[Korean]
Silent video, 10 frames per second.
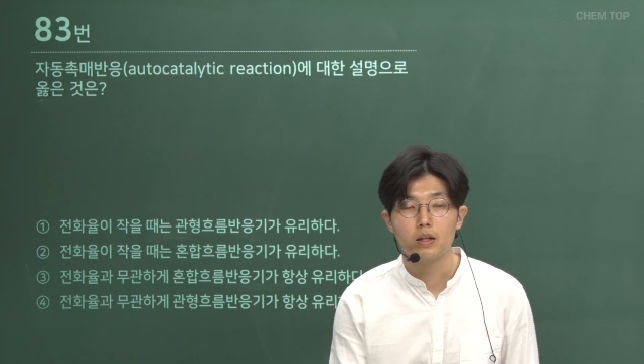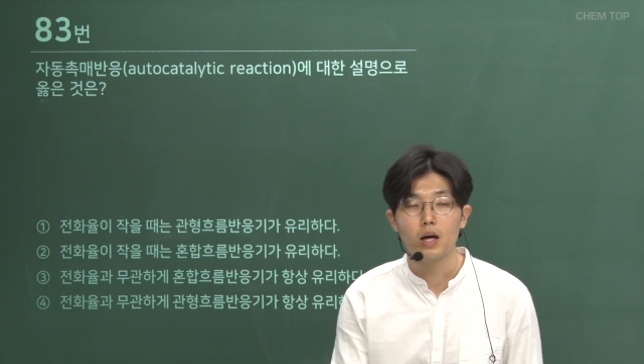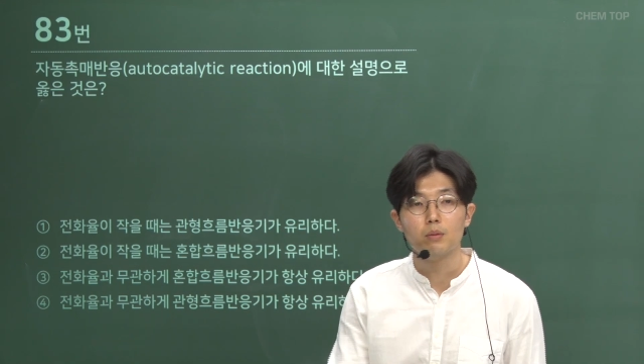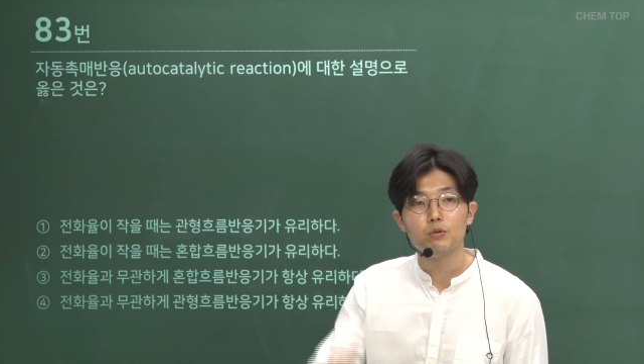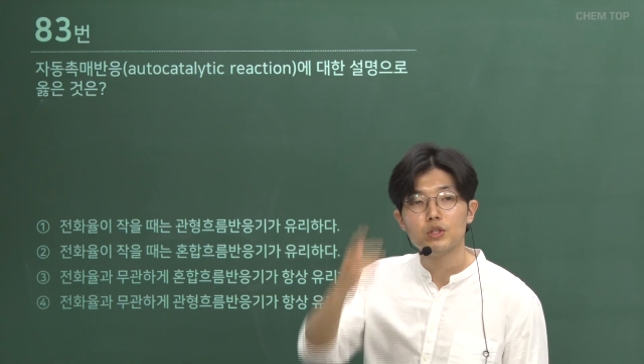
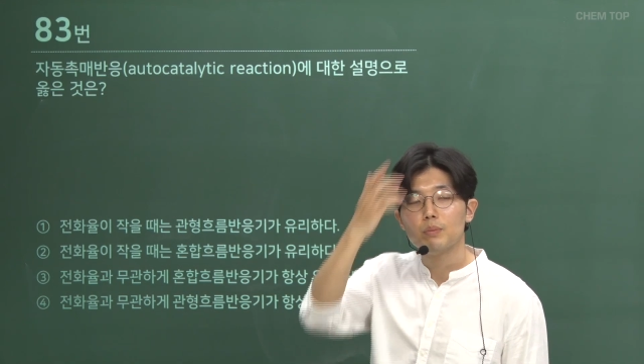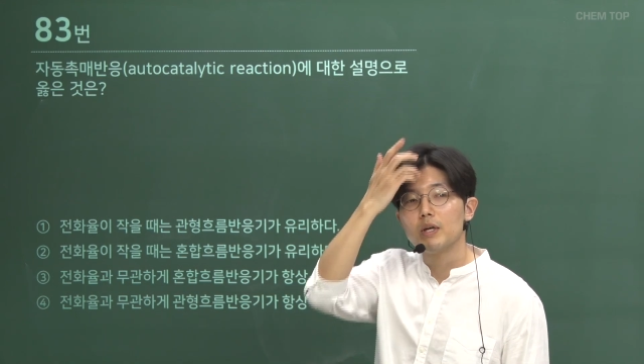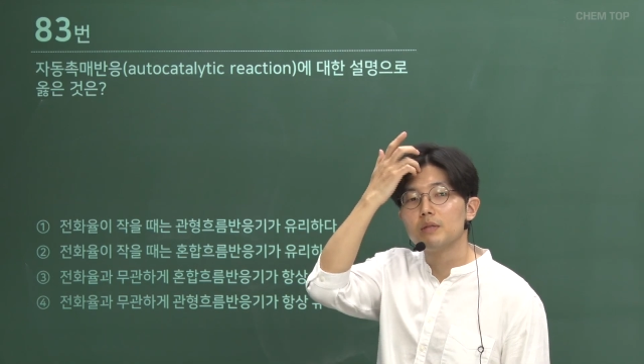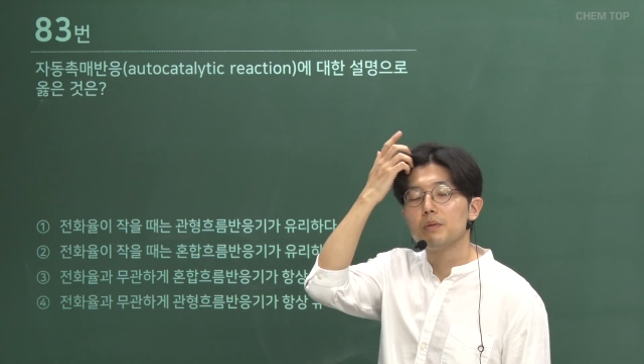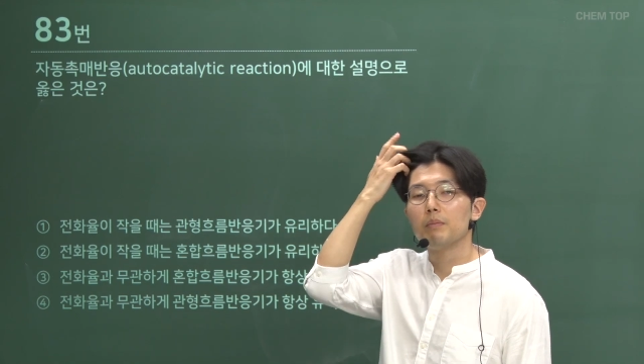다음 문제
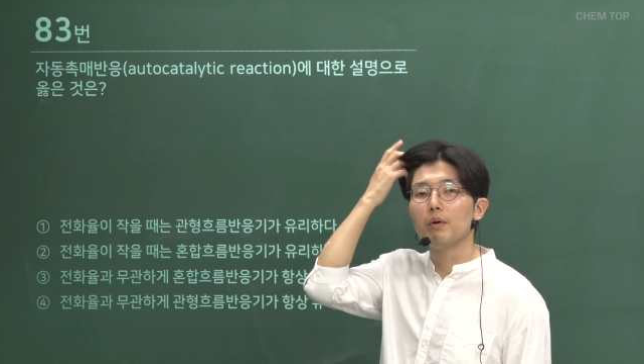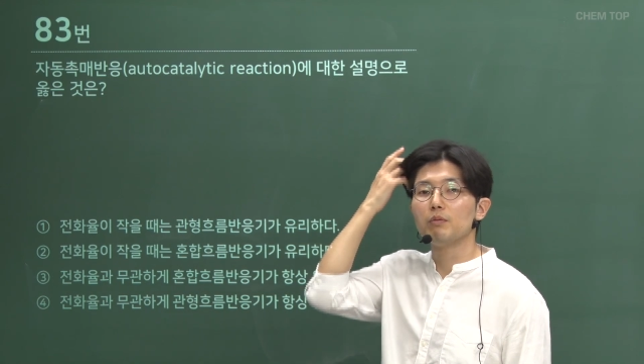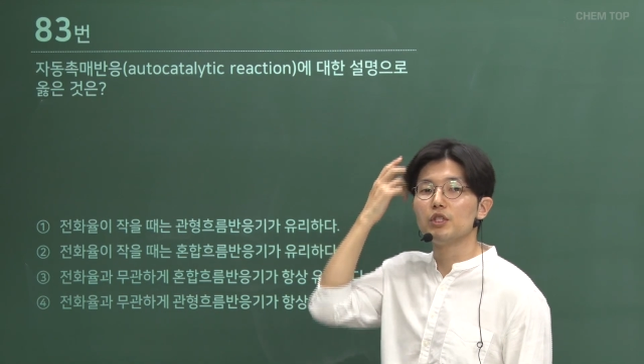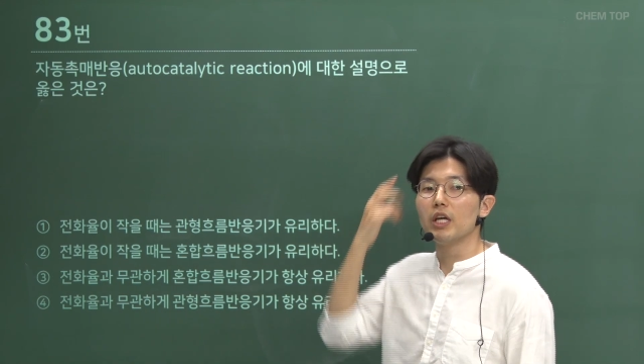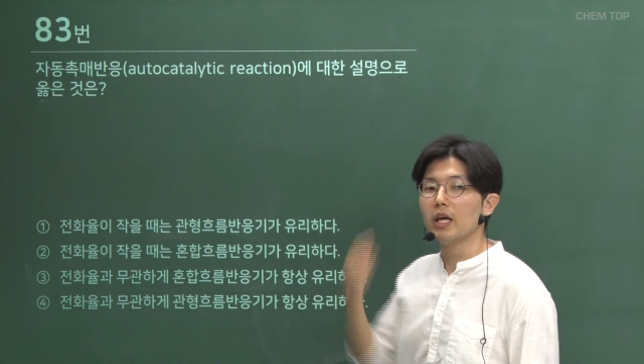83번
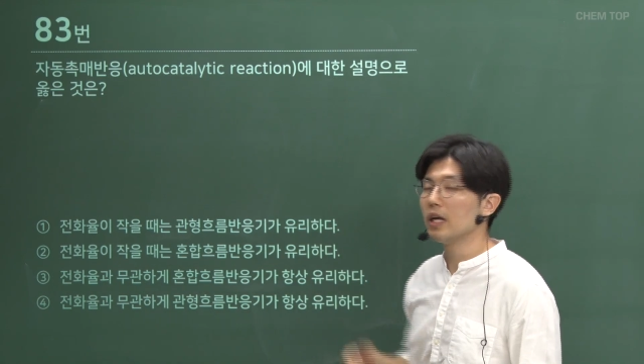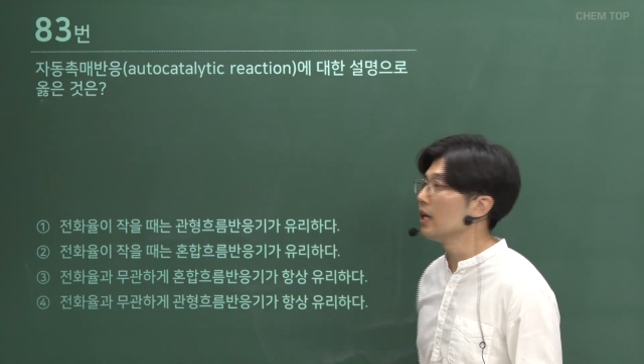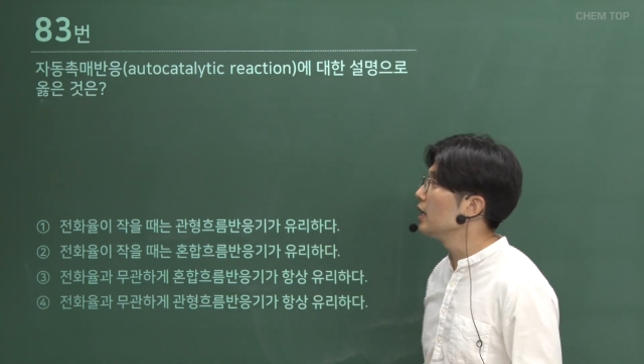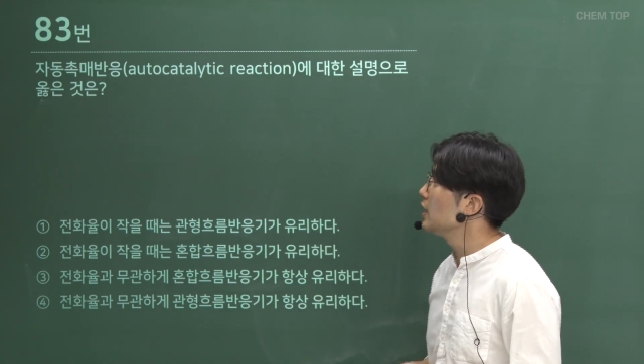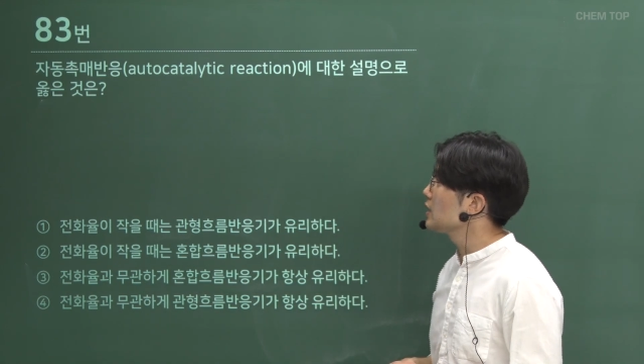문제.
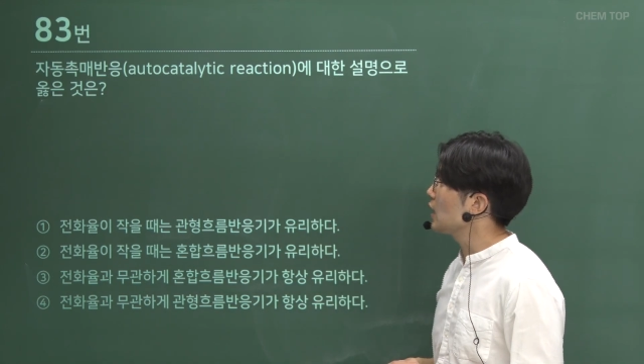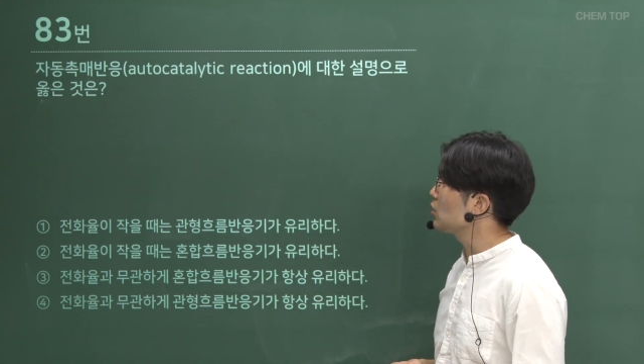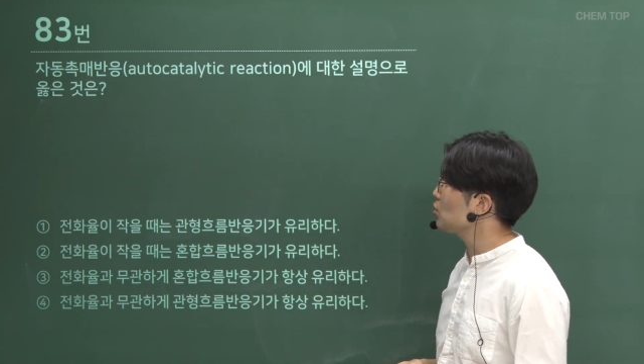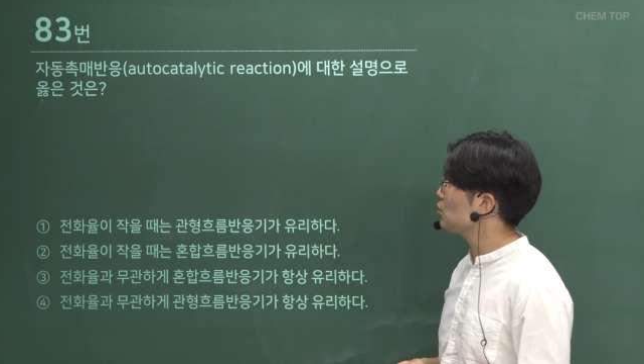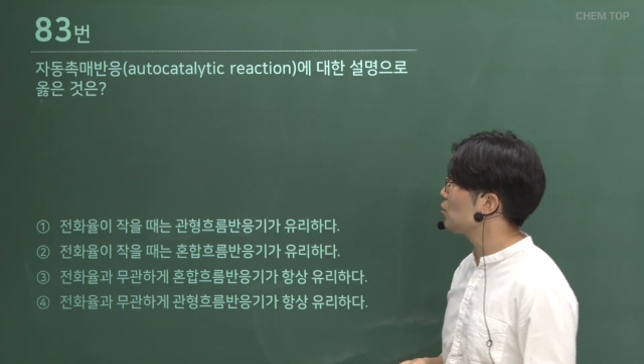
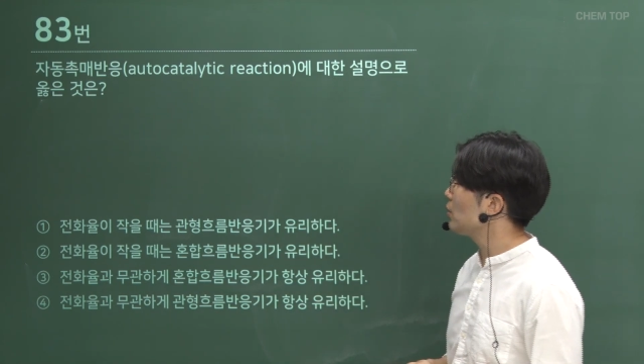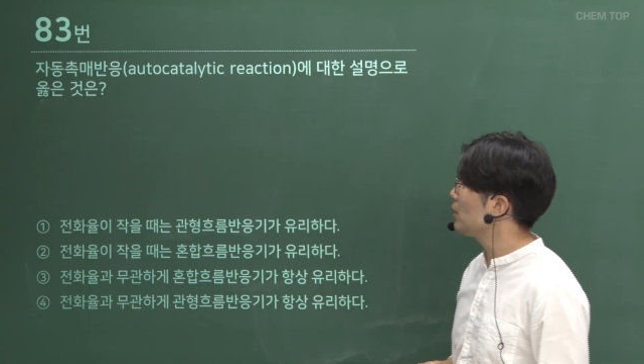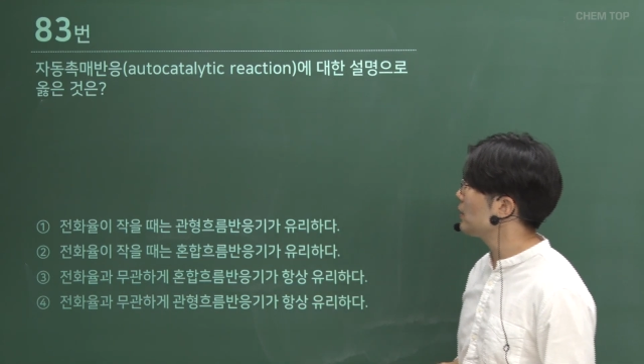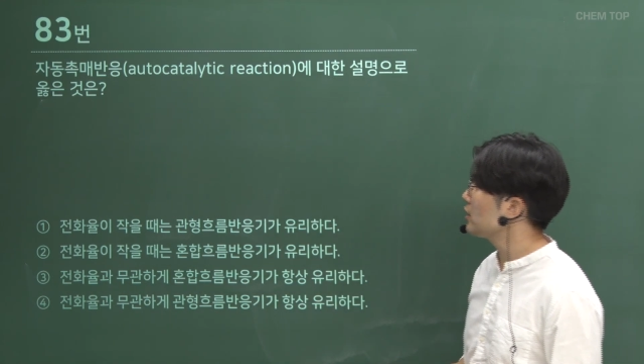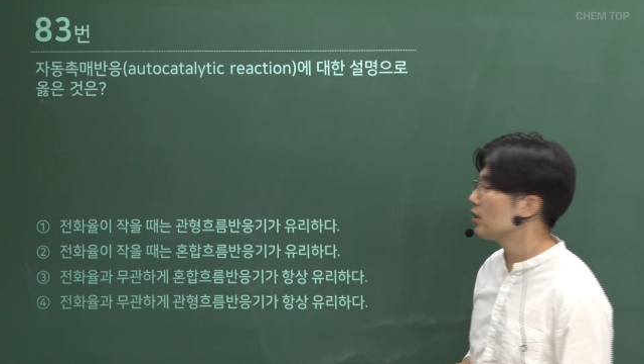자동 촉매화
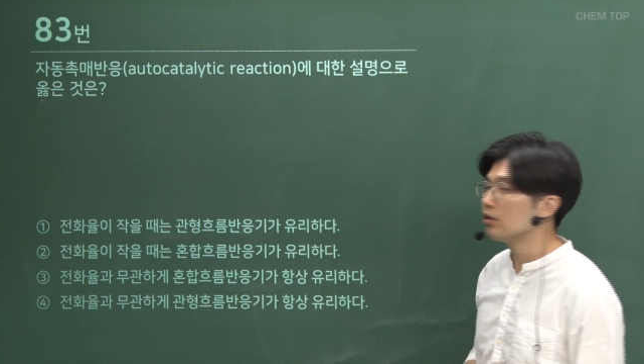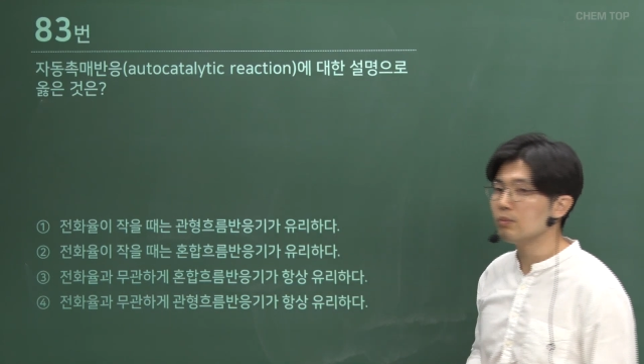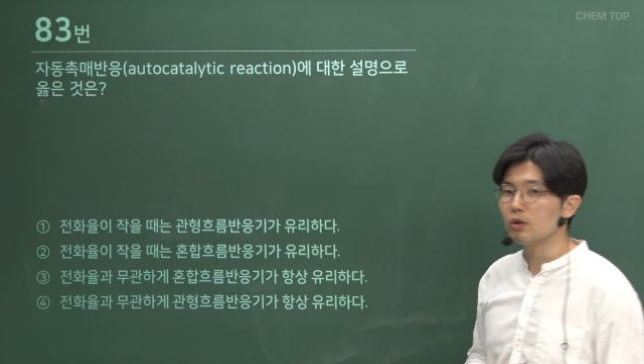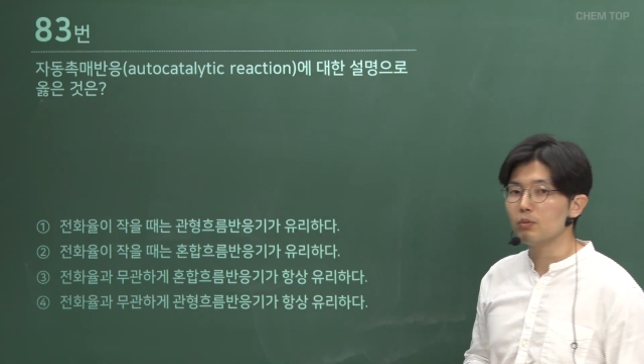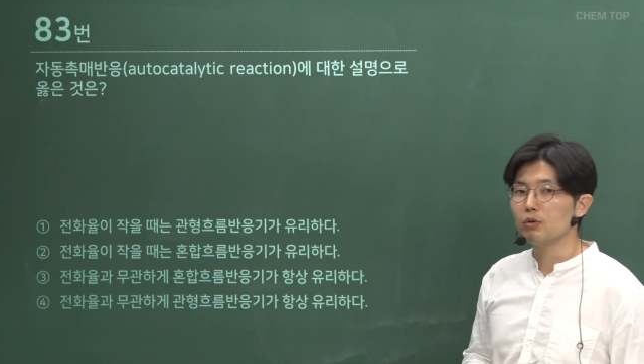반응에서
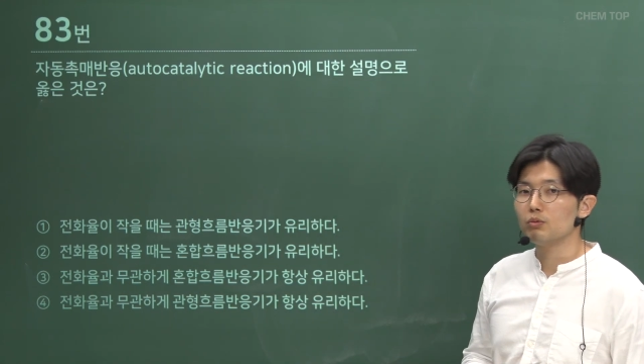물어보는